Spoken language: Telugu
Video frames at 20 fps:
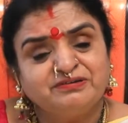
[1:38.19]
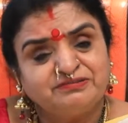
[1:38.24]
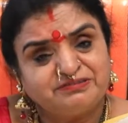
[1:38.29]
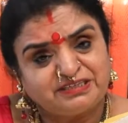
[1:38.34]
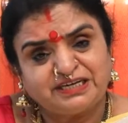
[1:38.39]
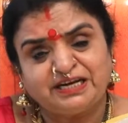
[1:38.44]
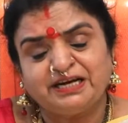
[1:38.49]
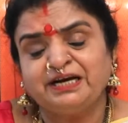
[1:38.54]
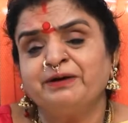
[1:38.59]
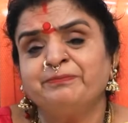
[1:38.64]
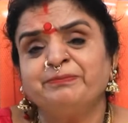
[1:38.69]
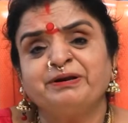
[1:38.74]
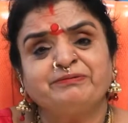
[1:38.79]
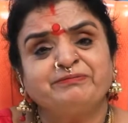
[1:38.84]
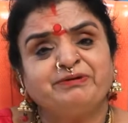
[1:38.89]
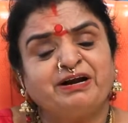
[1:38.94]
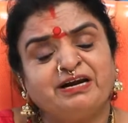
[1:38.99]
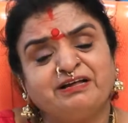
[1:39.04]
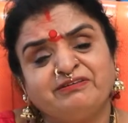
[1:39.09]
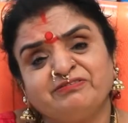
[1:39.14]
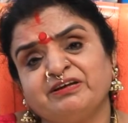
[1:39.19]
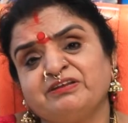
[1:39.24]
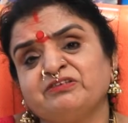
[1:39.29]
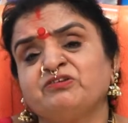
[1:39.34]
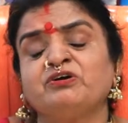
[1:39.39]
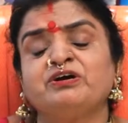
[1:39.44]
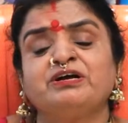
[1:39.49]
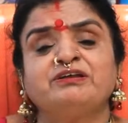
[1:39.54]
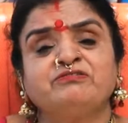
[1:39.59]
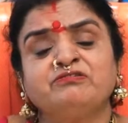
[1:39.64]
చక్కగా మన వాళ్ళందరితో
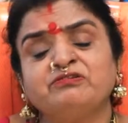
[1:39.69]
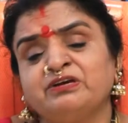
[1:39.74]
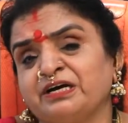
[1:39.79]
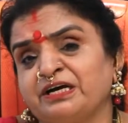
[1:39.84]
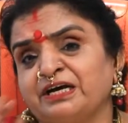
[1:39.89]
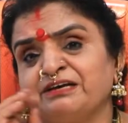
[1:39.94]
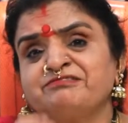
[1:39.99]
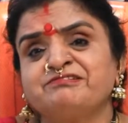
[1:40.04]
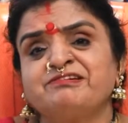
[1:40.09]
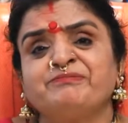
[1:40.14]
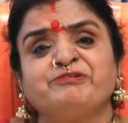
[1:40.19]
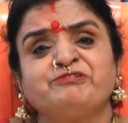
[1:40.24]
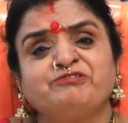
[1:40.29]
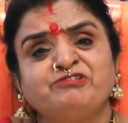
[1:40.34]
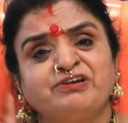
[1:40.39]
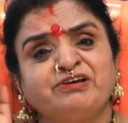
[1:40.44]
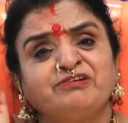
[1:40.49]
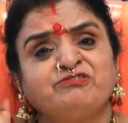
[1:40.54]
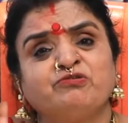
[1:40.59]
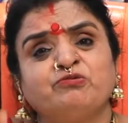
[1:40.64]
కలిసి ఉంటాం కష్టం వచ్చినా